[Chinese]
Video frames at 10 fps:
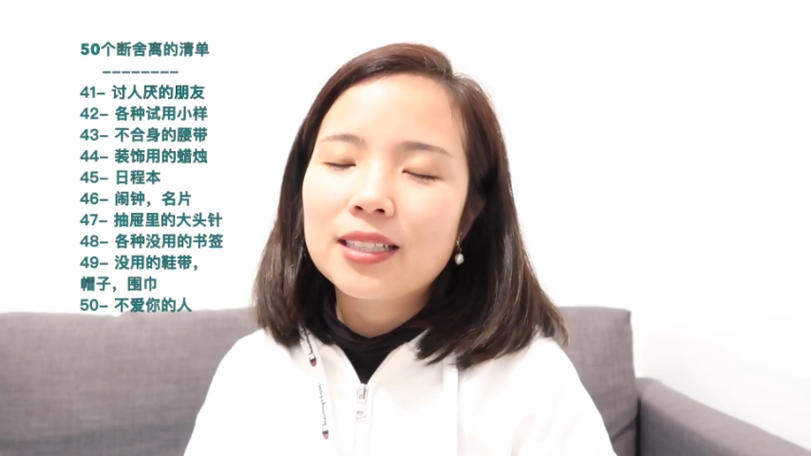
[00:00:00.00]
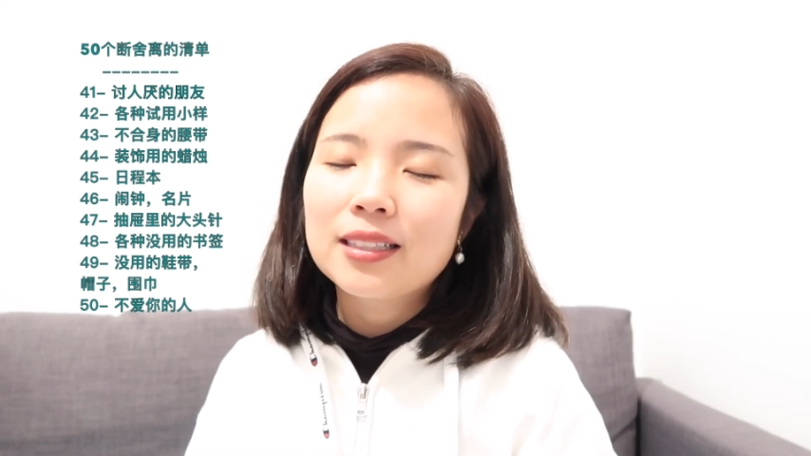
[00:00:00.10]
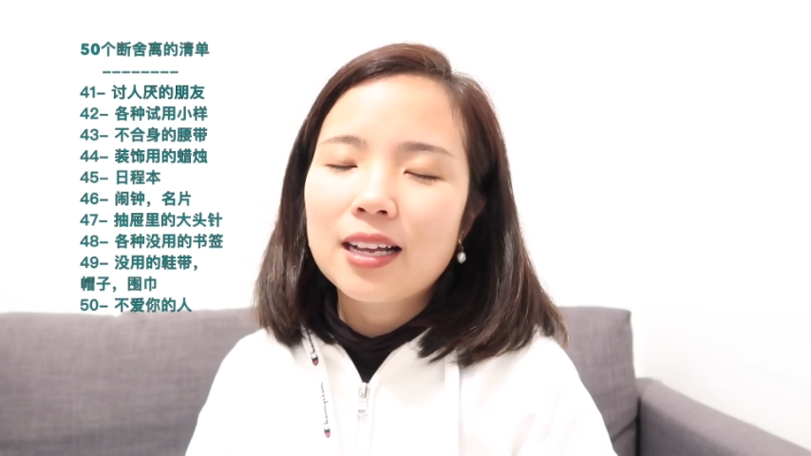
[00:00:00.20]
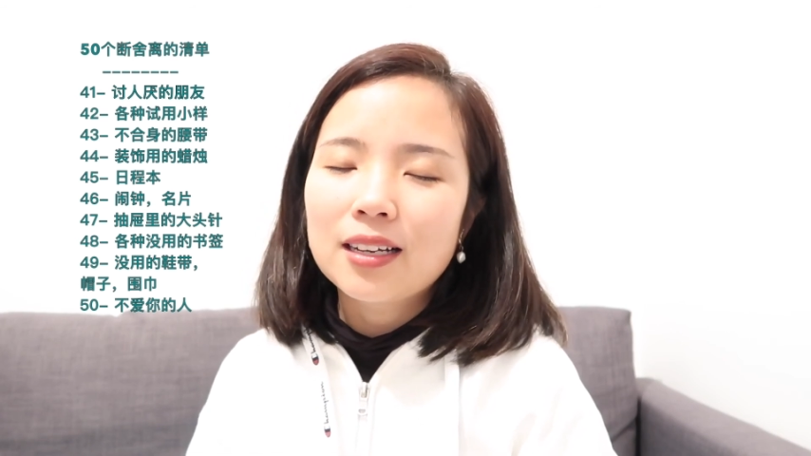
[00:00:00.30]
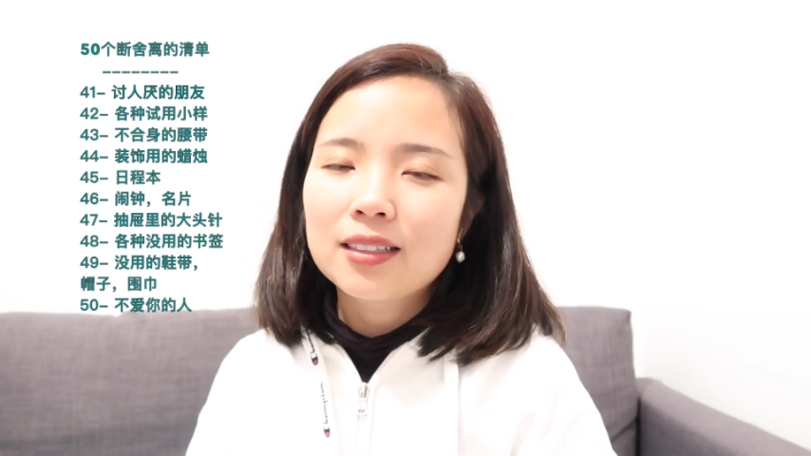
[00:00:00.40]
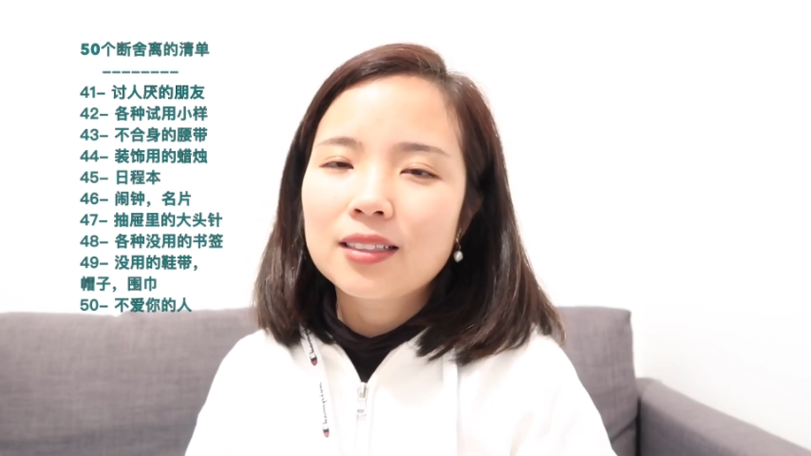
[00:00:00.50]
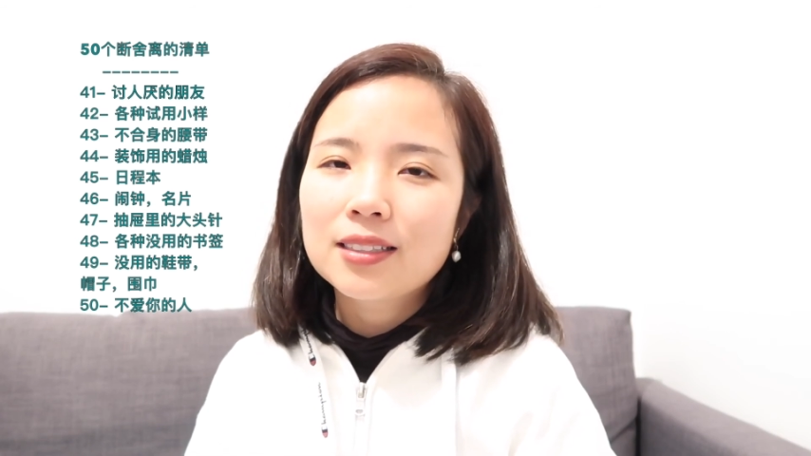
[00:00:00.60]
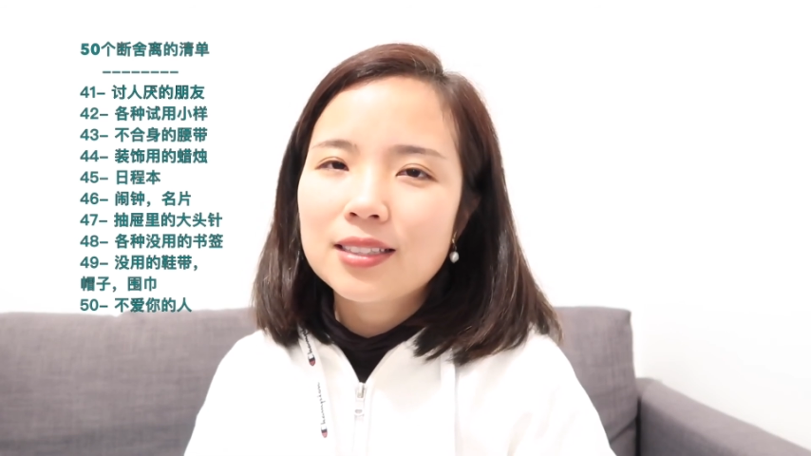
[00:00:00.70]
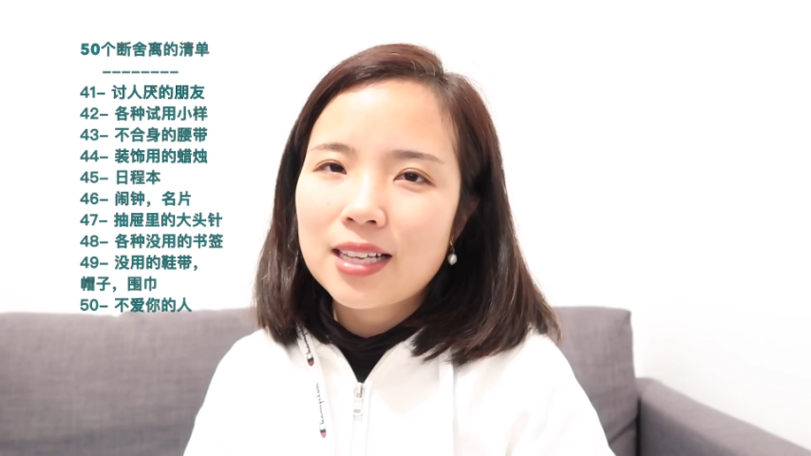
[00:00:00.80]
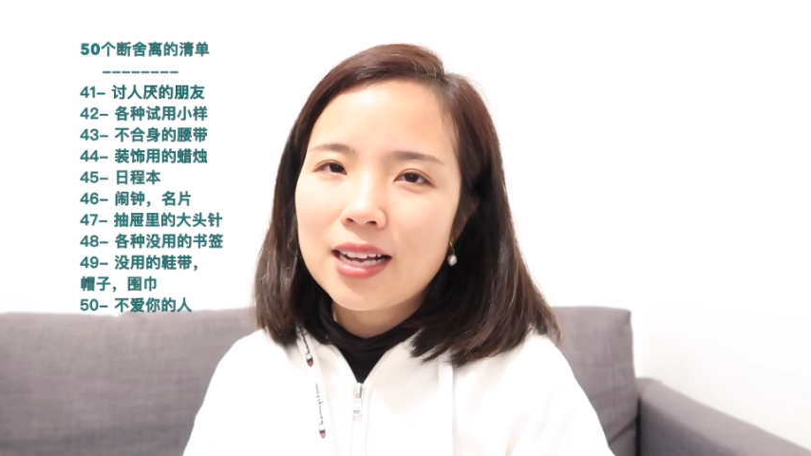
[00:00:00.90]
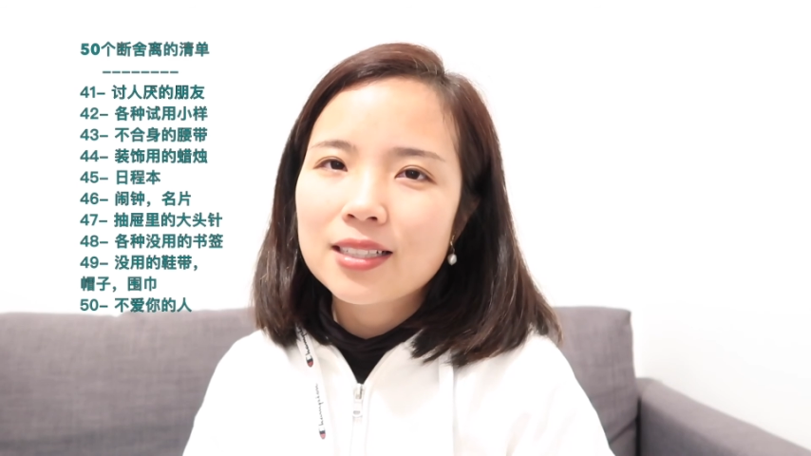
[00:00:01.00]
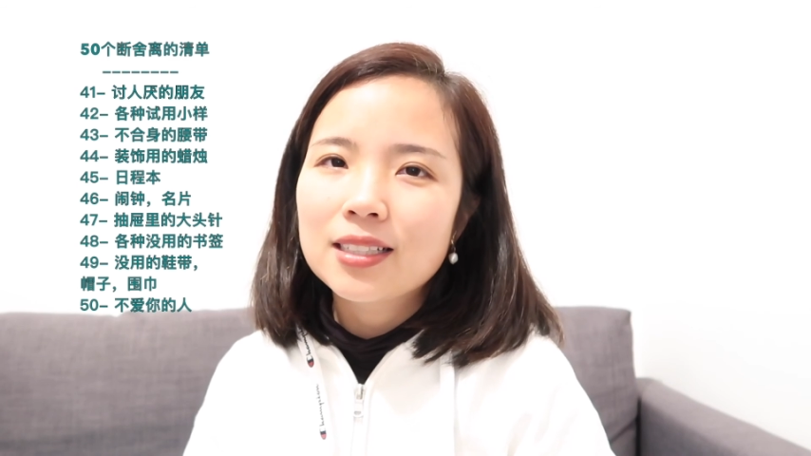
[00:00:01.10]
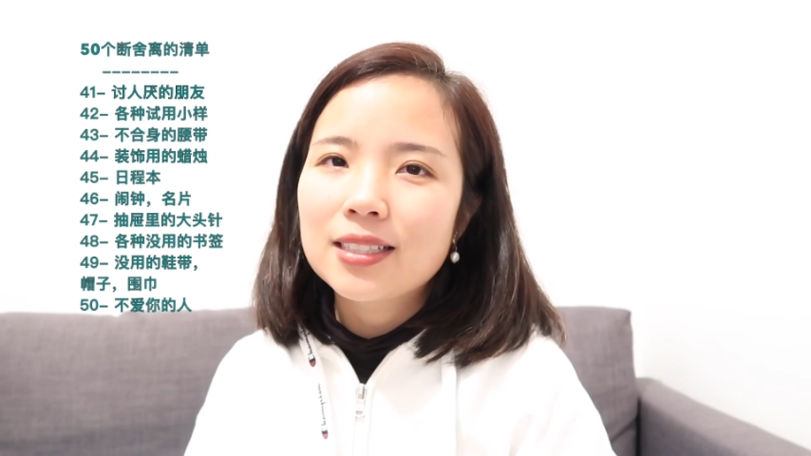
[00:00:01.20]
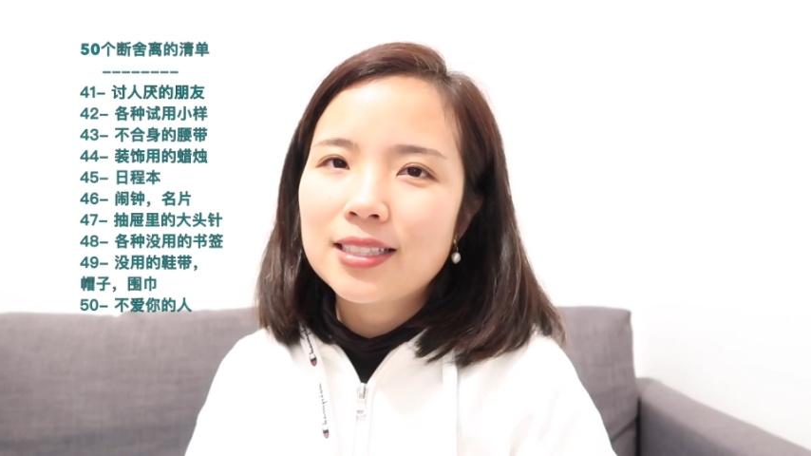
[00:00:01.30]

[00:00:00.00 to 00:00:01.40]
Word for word: 你当家人、